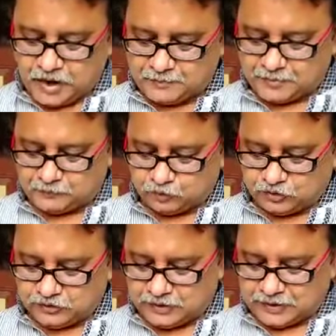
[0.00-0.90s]
আমরা
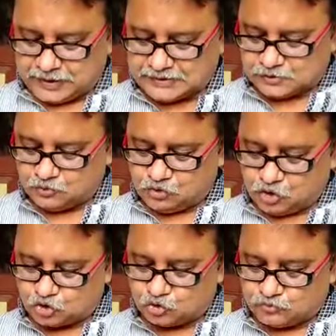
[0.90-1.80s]
প্রতিদিনের কাজেও
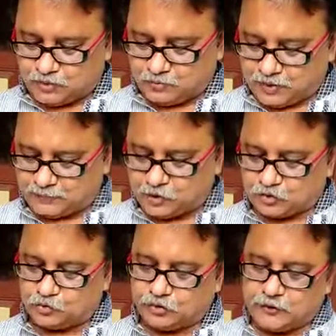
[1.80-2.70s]
ঘর্ষণ বল ব্যবহার
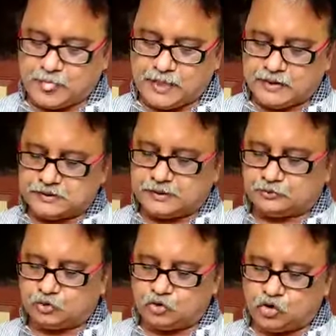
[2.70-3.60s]
করি যেমন
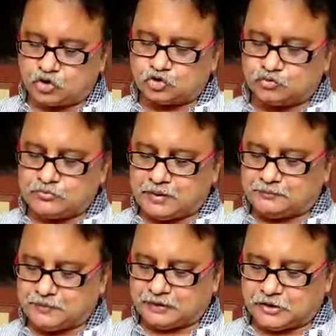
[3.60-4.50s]
ধরো ঘর্ষণ
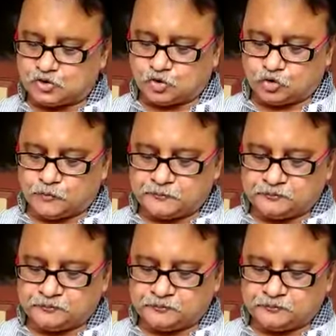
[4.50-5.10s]
বাঁধার জন্য